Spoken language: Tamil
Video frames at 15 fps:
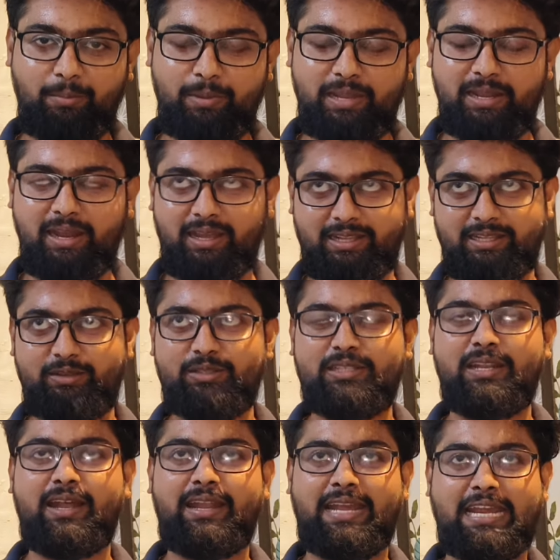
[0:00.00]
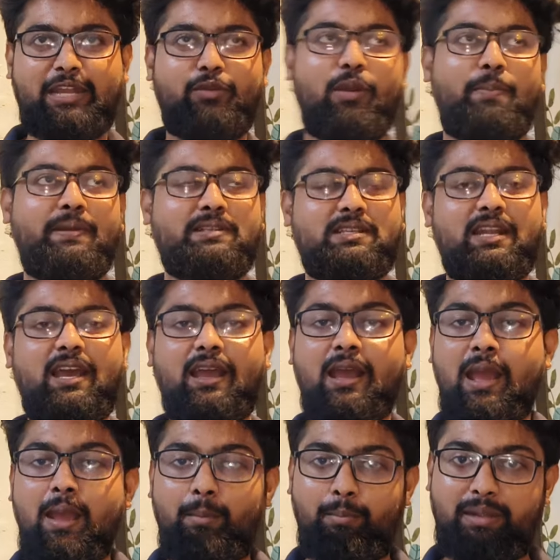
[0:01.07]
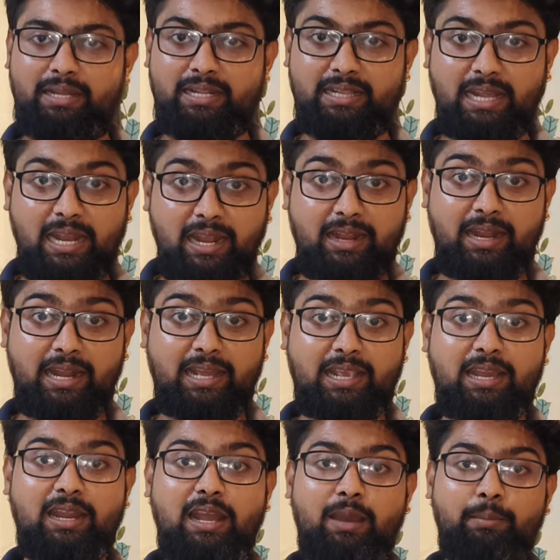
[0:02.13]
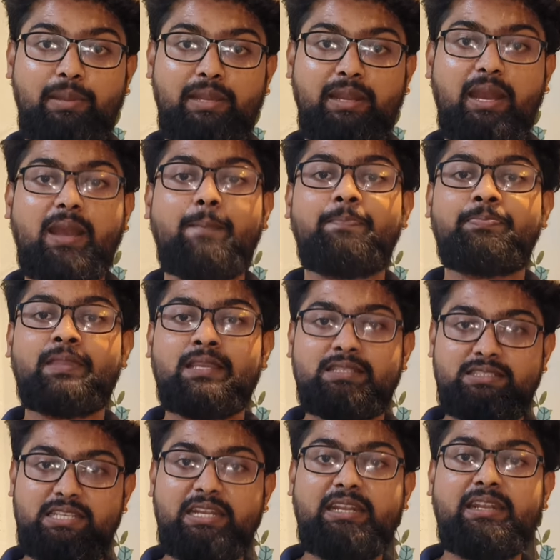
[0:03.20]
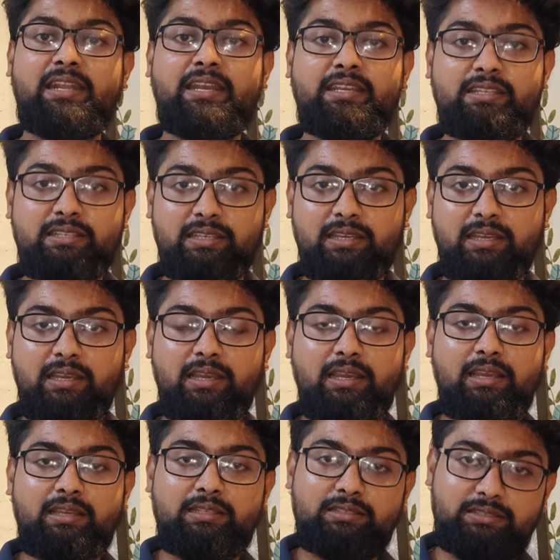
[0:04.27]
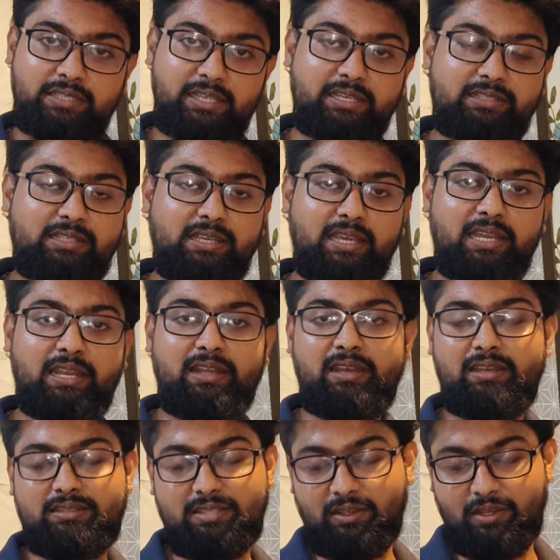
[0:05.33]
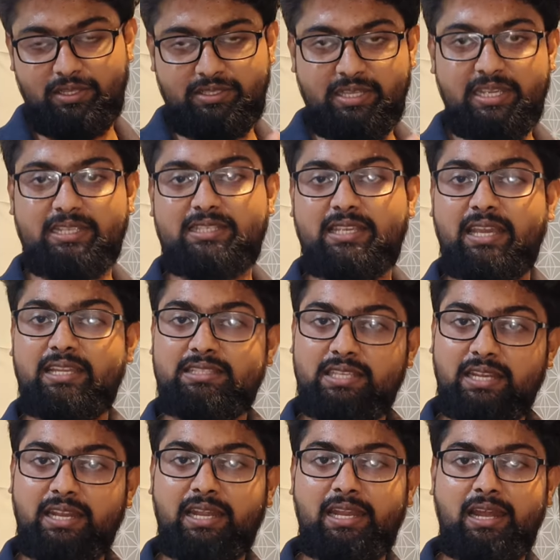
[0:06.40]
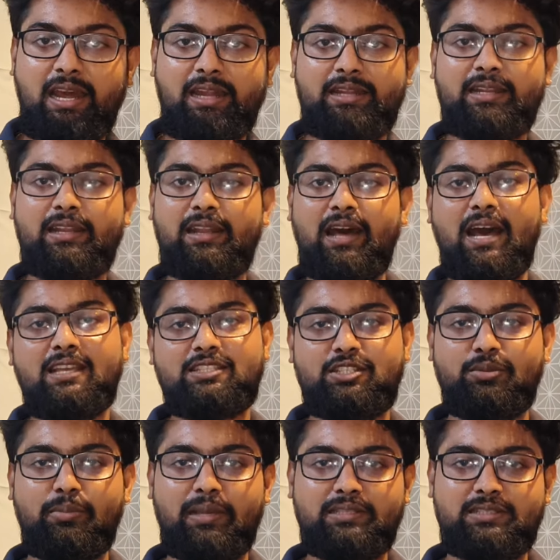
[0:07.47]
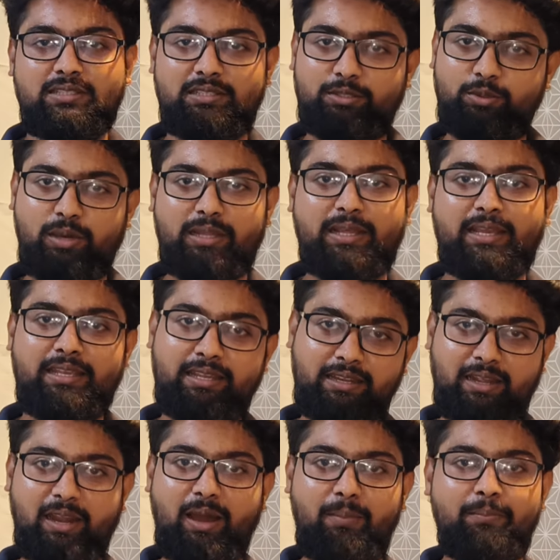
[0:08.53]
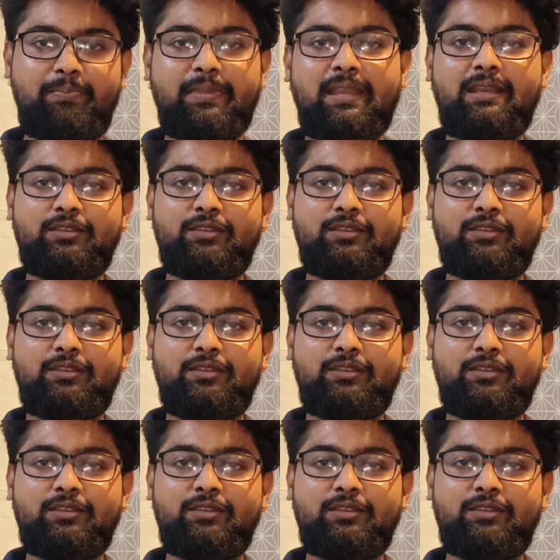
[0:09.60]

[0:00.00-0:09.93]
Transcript: அப்படின்னா இது வந்து நான் நெகட்டிவா பேசல பட் இதெல்லாம் நடக்கல அப்படின்னா சென்னை சிஎஸ்கேல சாரி சிஎஸ்கே சென்னையில ஆடுற லாஸ்ட் மேட்ச் இதுவாக தான் இருக்கலாம்